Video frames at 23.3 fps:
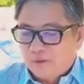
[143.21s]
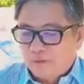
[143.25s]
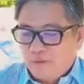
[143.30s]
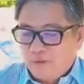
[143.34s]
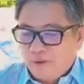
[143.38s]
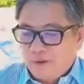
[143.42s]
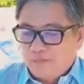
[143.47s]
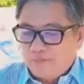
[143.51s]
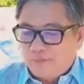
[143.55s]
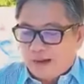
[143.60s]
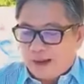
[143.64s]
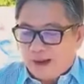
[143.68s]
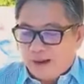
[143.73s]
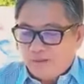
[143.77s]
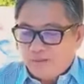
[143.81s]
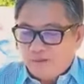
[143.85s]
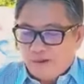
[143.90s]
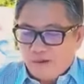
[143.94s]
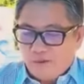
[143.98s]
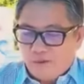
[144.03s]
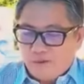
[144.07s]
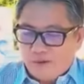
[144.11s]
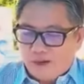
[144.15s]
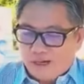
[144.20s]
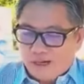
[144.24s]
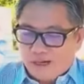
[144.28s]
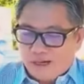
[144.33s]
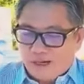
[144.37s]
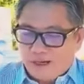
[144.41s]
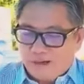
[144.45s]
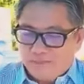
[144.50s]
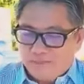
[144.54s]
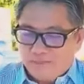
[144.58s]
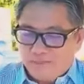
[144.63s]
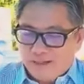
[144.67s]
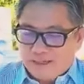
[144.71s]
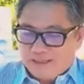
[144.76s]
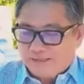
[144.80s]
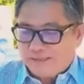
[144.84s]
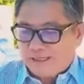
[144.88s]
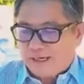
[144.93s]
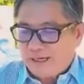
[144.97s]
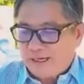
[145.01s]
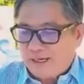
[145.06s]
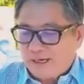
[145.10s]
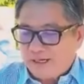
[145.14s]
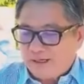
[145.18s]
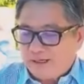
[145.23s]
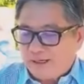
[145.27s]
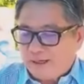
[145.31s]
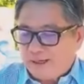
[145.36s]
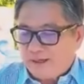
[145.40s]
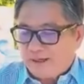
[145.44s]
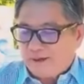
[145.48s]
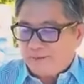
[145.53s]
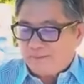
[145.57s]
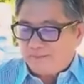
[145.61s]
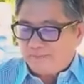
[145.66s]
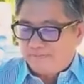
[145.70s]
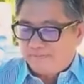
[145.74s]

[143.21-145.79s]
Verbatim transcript: khuyên bảo nó hoài mà chẳng ai nghe